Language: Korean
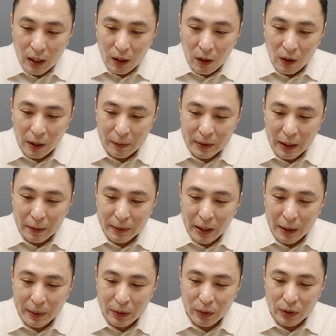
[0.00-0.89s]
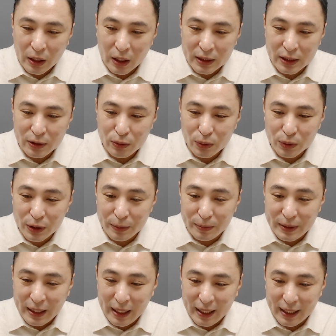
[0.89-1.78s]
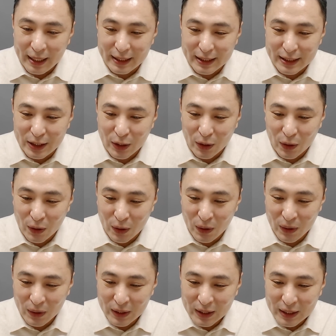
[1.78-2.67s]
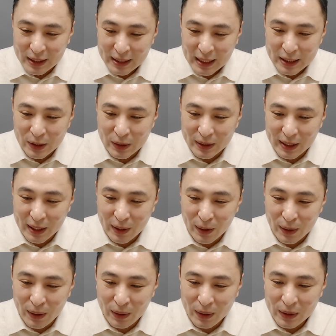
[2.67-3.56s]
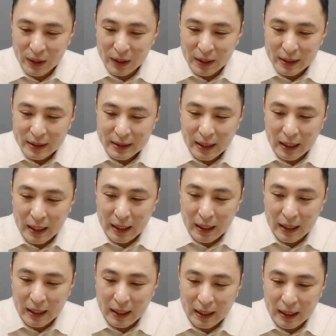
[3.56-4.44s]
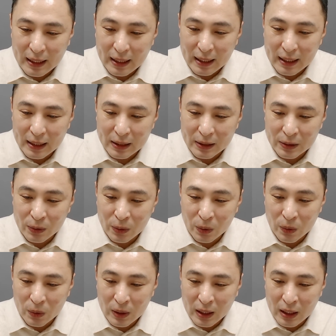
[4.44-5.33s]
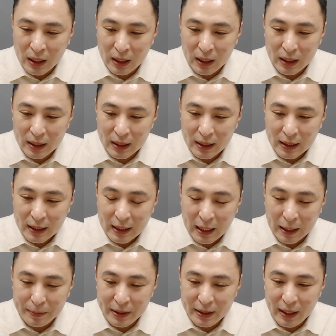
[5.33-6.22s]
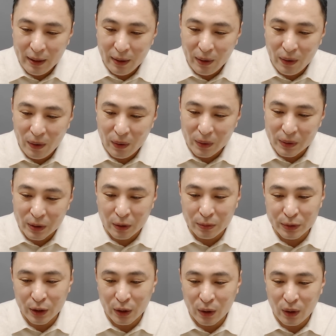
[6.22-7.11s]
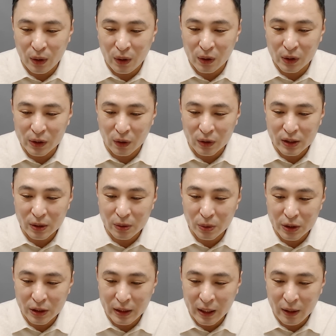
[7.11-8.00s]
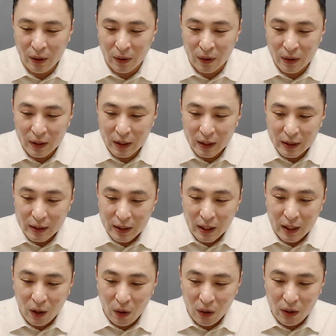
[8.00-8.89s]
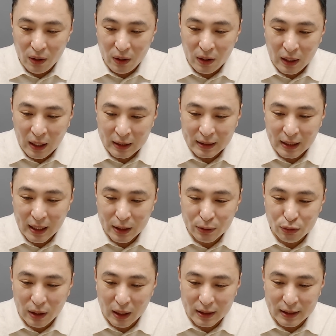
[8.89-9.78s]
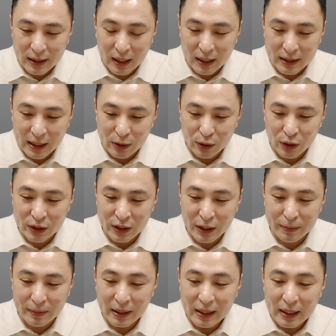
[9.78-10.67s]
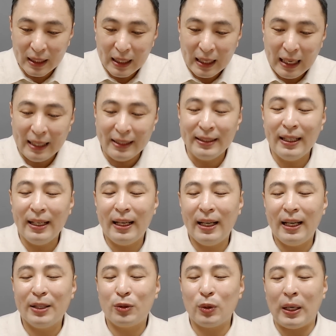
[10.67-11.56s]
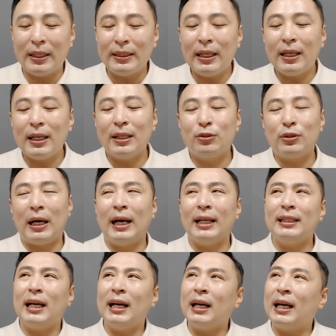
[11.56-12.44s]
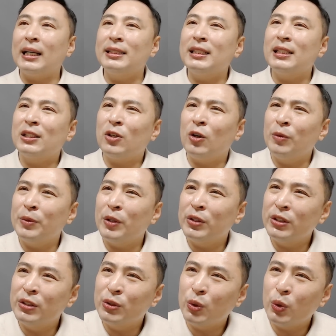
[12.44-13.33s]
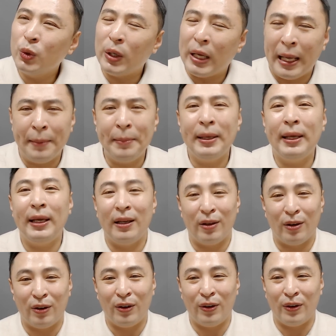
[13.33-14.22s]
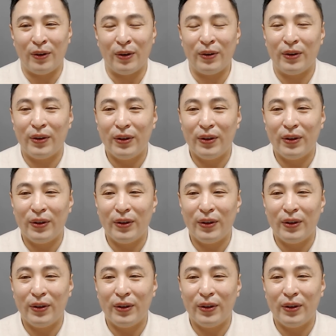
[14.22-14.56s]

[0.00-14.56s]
감사합니다. 멘토님, 신농님, 예, 그쵸, 계셨네요. 야, 도로가 갑이네요. 그럼요, 역시 토지네요. 예, 헐, 하나라도 갖자. 자유현님, 안 돼. 또 하나 가질 거면은 또 애매해요.